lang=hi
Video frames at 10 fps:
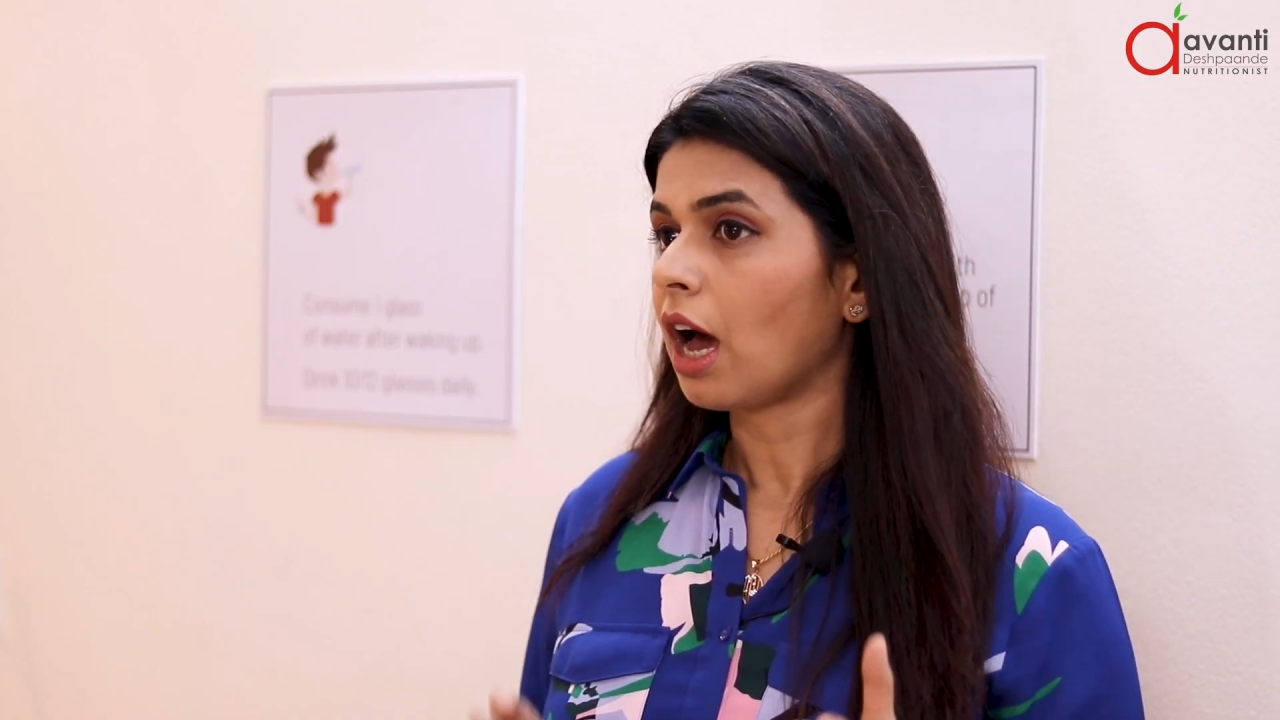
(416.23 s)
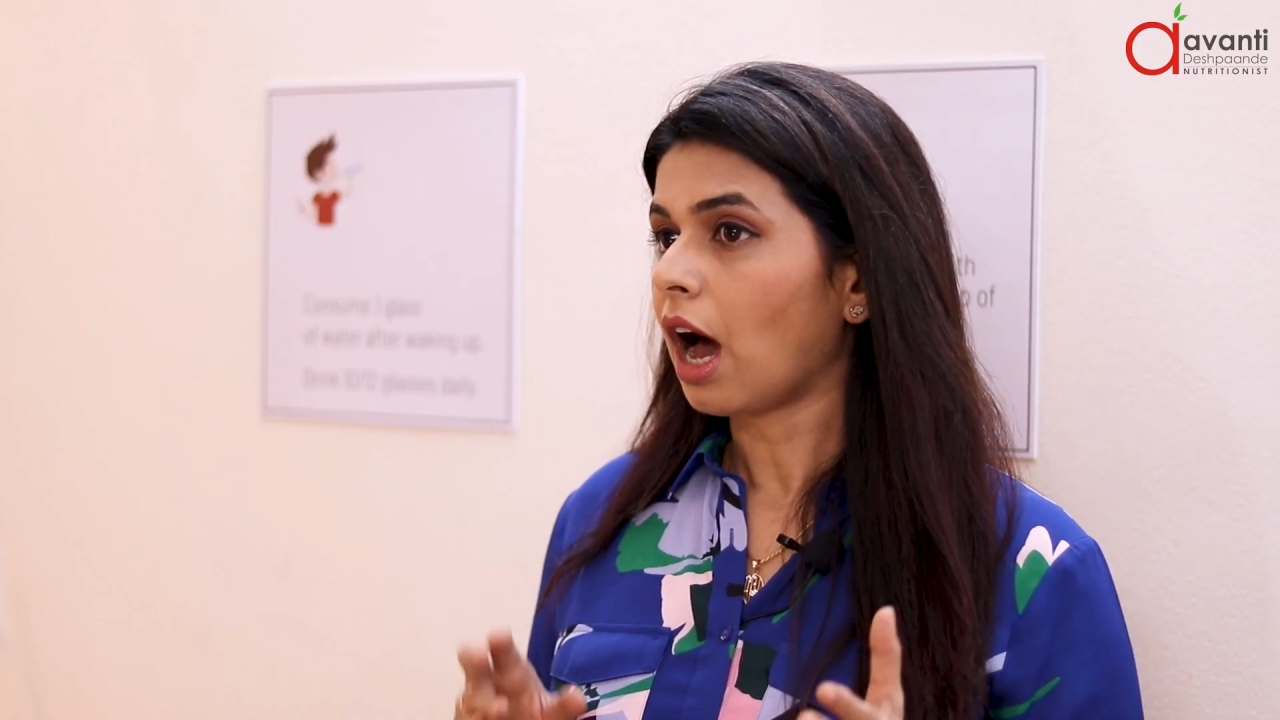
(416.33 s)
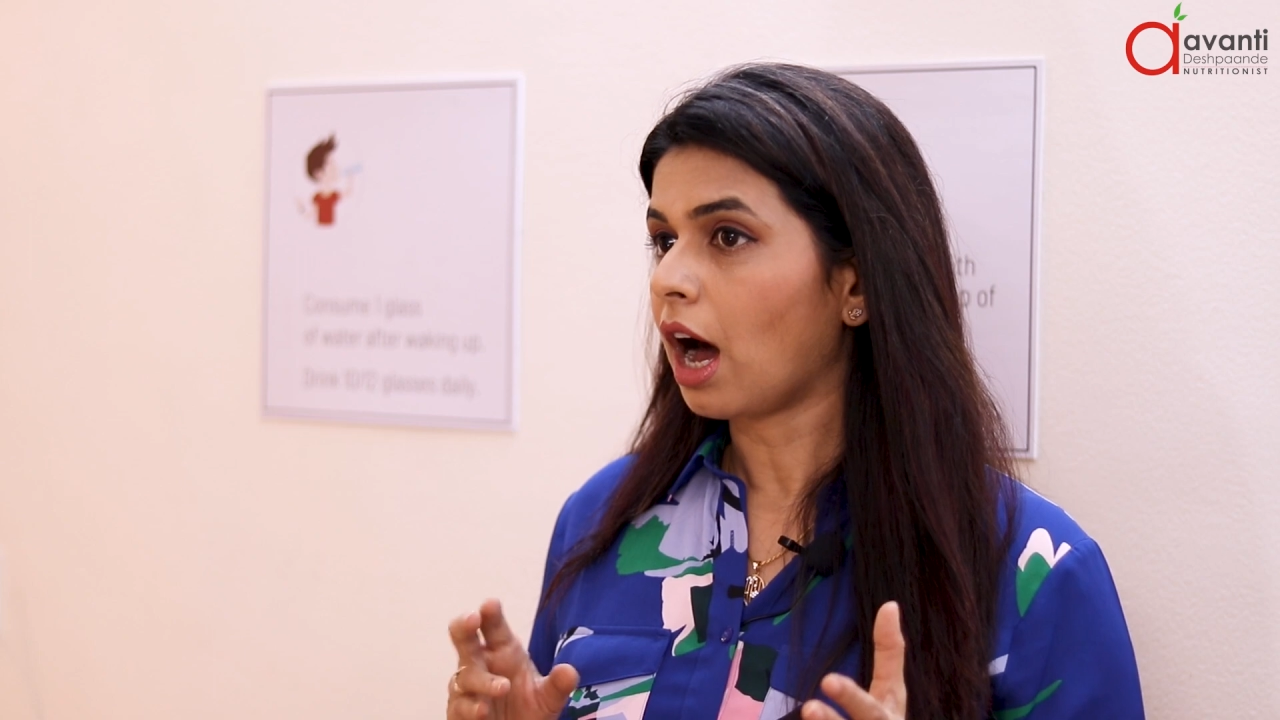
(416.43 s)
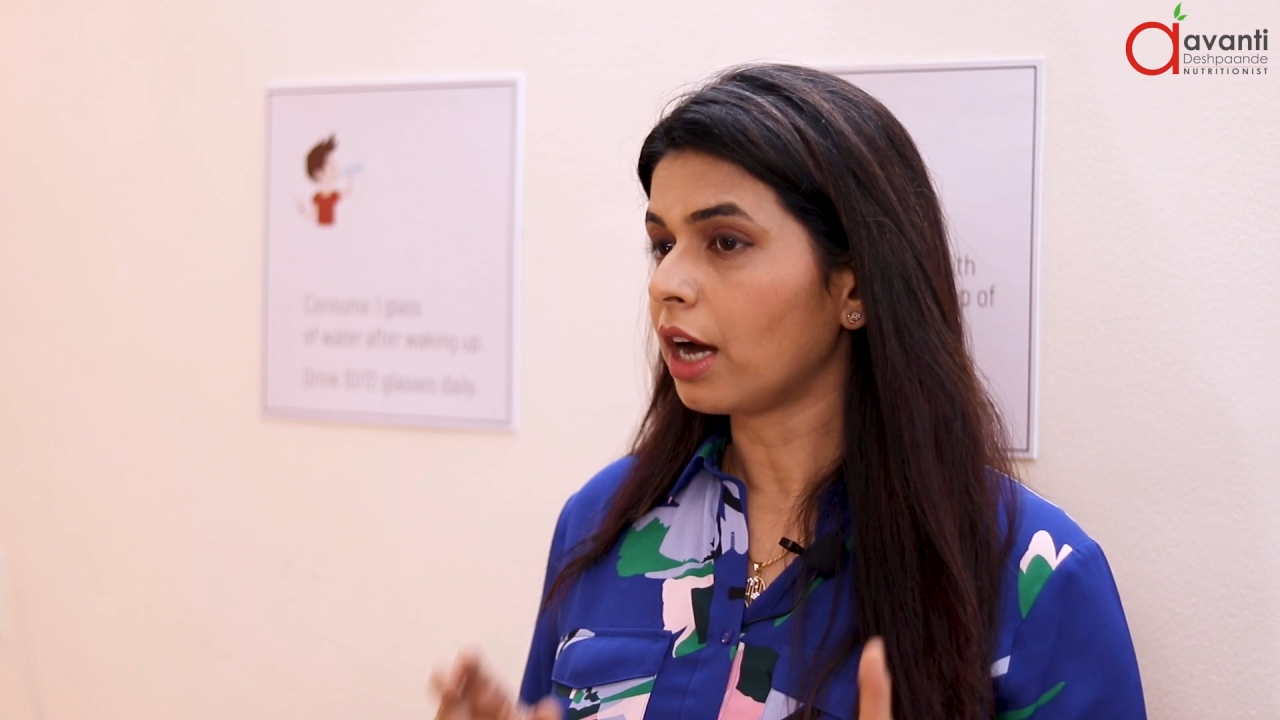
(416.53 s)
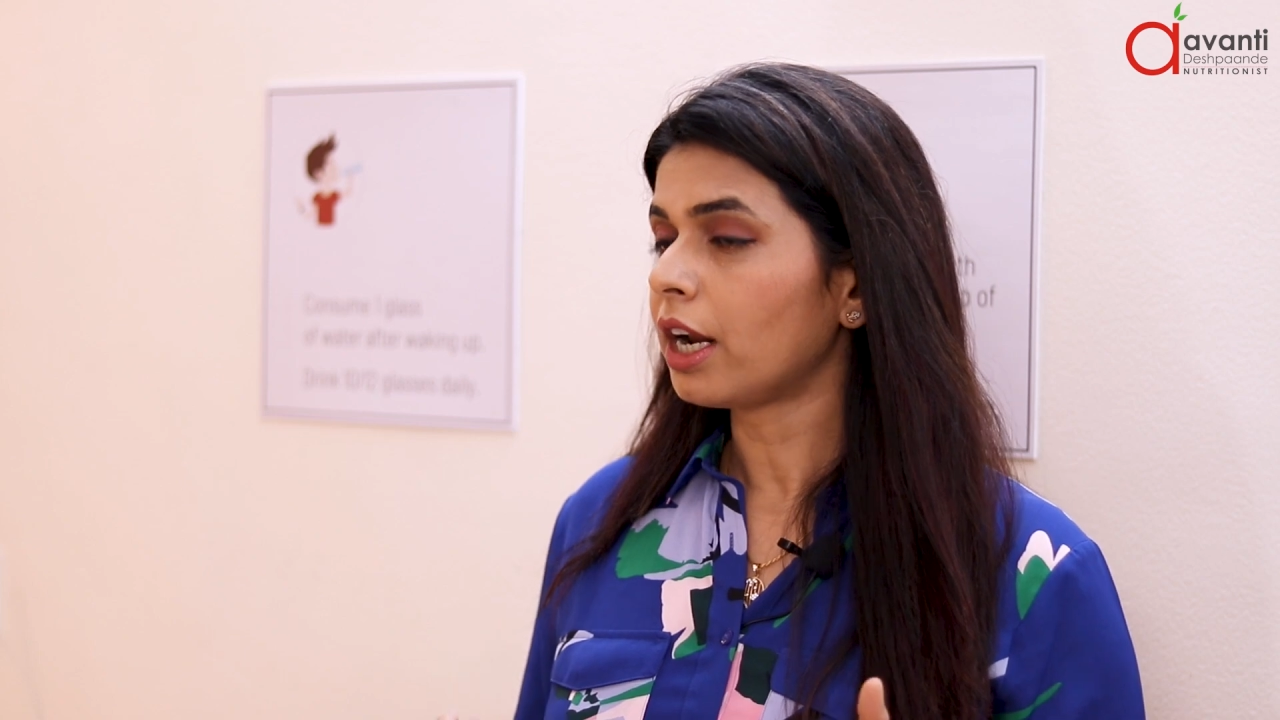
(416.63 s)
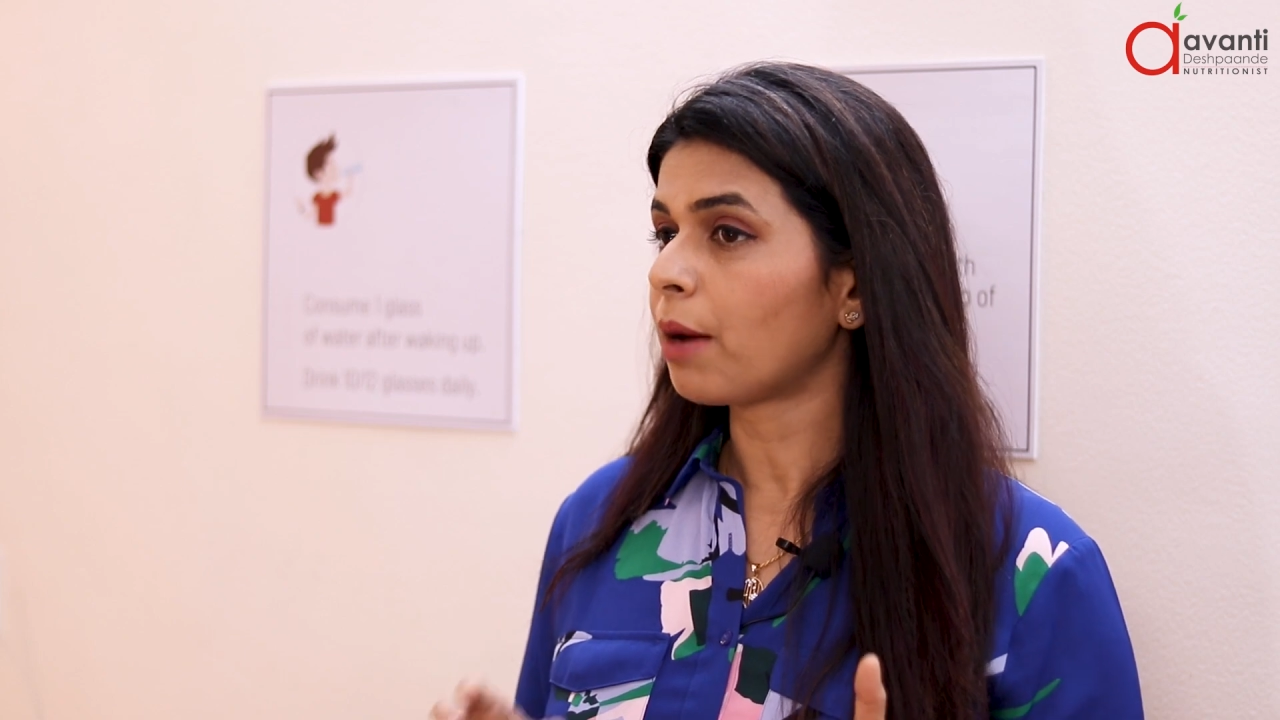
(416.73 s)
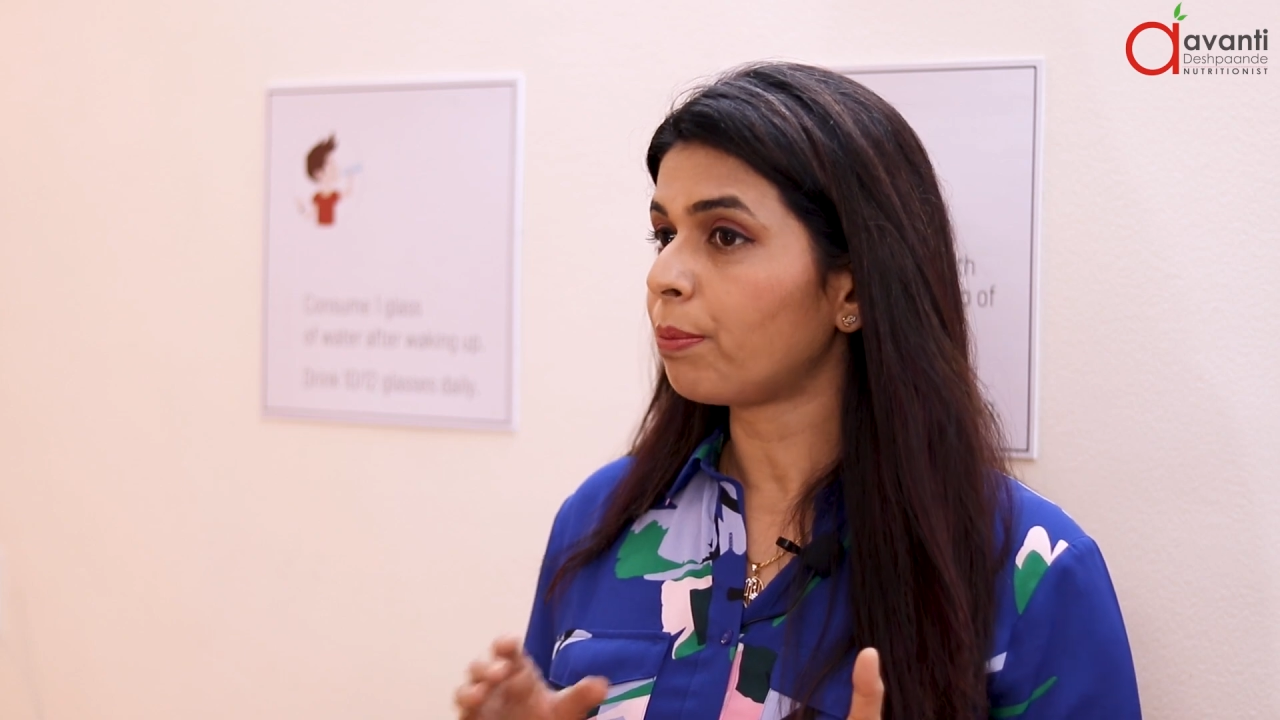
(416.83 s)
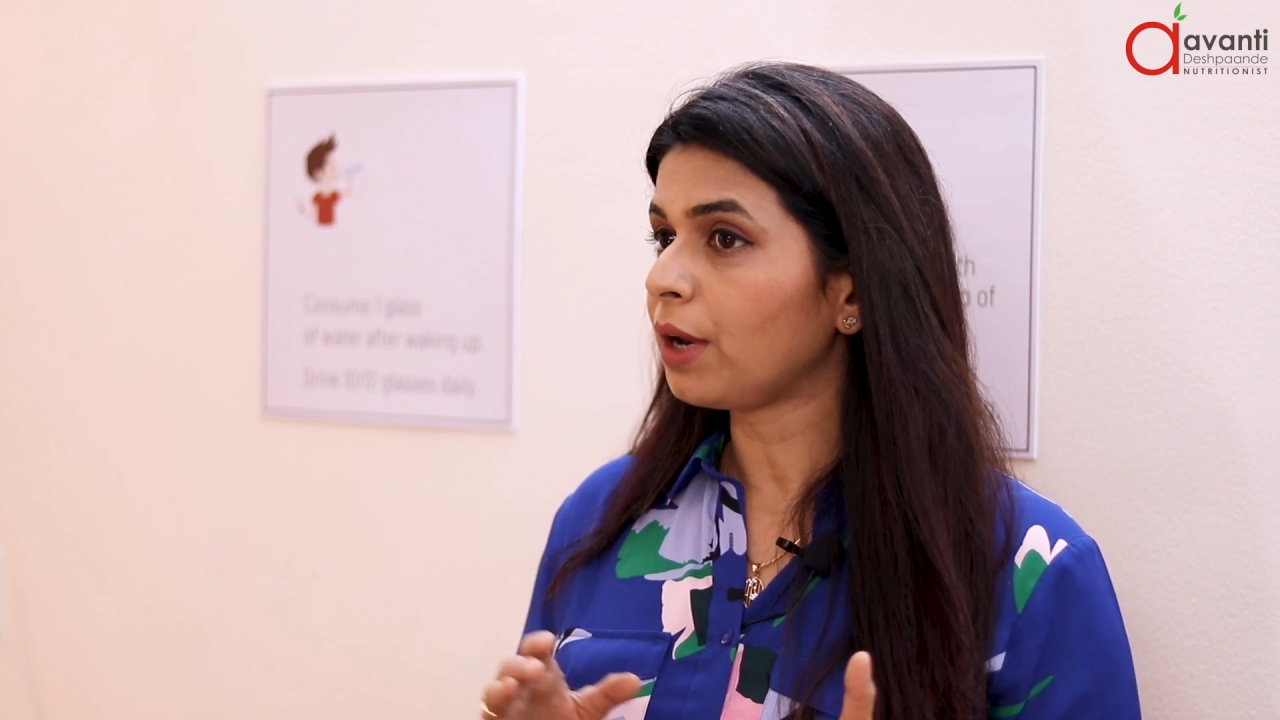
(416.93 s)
अगर आप प्री